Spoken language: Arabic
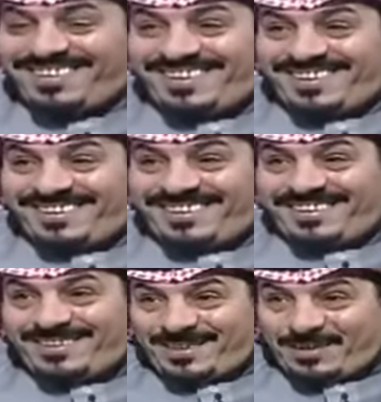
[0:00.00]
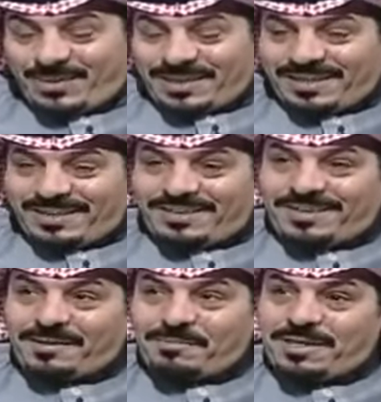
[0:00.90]
يعني للتوضيح
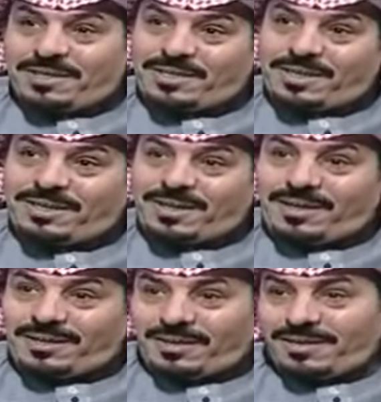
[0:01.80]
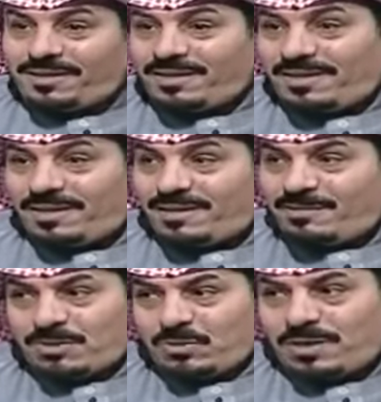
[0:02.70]
آه، بلا شك يعني احنا ديننا
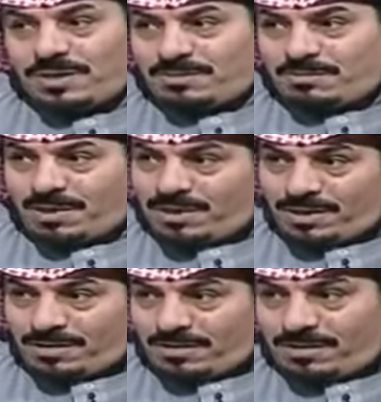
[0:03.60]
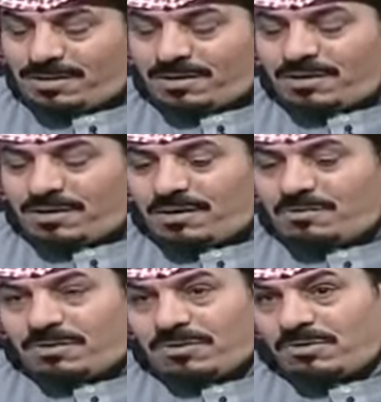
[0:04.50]
دين مسؤوليه اجتماعيه
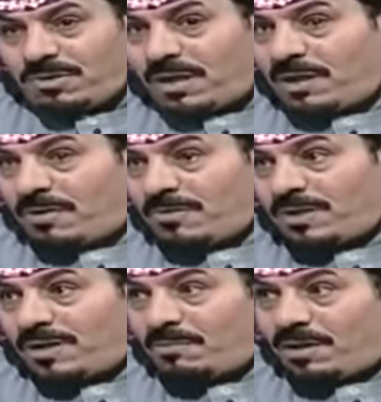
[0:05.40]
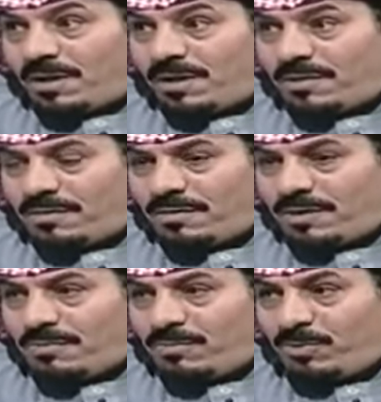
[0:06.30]
آه، والرسول صلى الله عليه وسلم قال
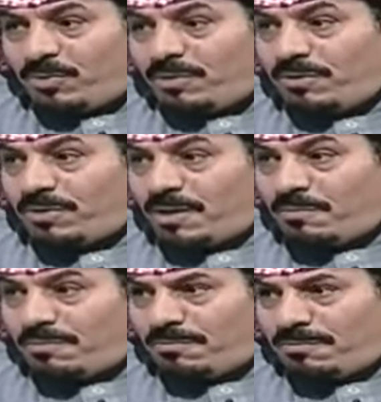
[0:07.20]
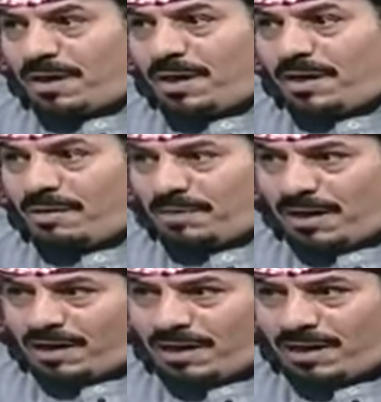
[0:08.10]
انما بعثت لاتمم مكارم
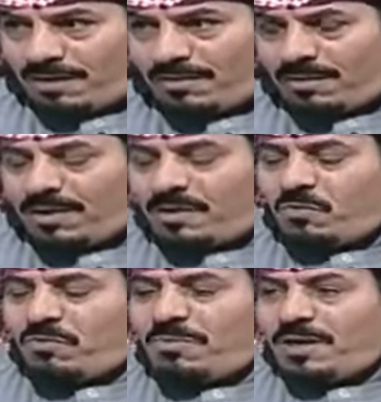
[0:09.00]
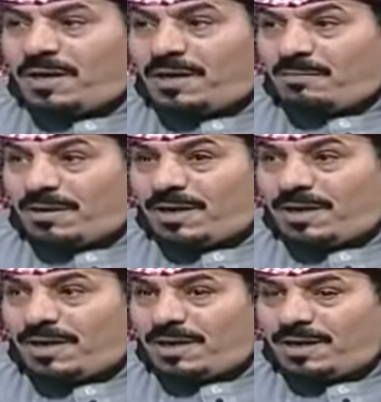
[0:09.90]
الاخلاق نعم. ومكارم
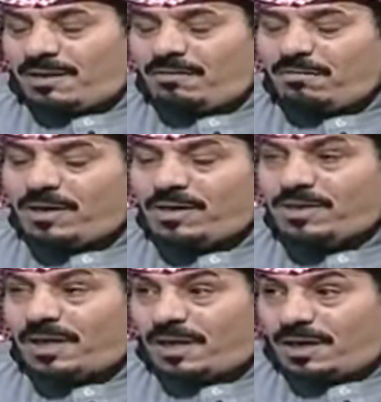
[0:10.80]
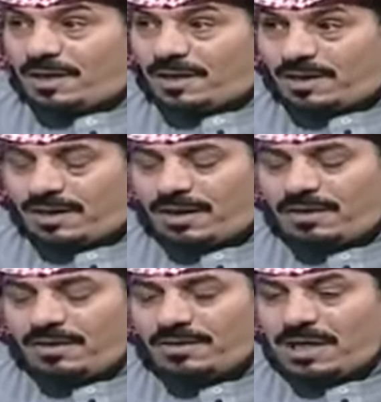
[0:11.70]
الاخلاق واسعه
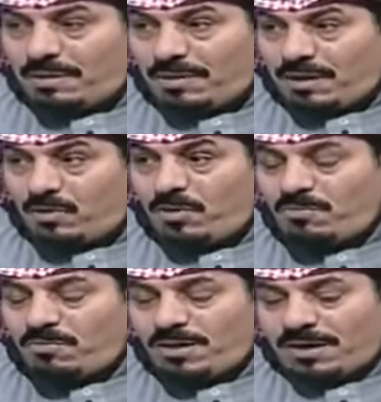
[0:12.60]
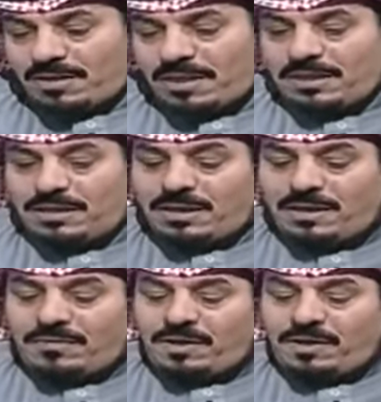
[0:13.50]
يعني شامله كل ممارساتنا